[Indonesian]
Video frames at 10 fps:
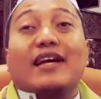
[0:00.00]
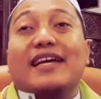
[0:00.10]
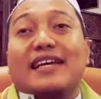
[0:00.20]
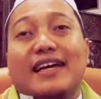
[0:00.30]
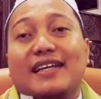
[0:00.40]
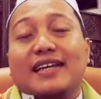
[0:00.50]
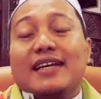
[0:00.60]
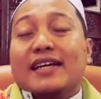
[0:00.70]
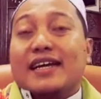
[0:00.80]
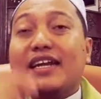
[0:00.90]
kan,
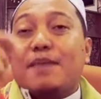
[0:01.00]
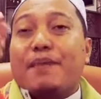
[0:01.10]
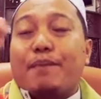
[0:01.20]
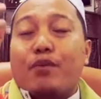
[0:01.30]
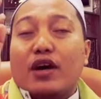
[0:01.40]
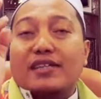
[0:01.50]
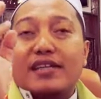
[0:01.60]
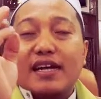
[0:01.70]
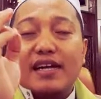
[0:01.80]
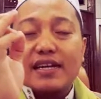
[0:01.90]
kenapa
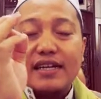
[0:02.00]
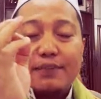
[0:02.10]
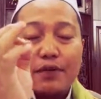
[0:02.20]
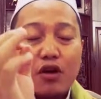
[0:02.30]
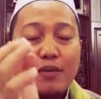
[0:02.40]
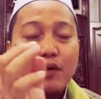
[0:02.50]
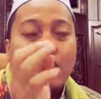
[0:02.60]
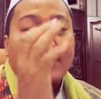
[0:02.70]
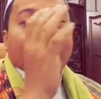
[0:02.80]
puasa Ramadan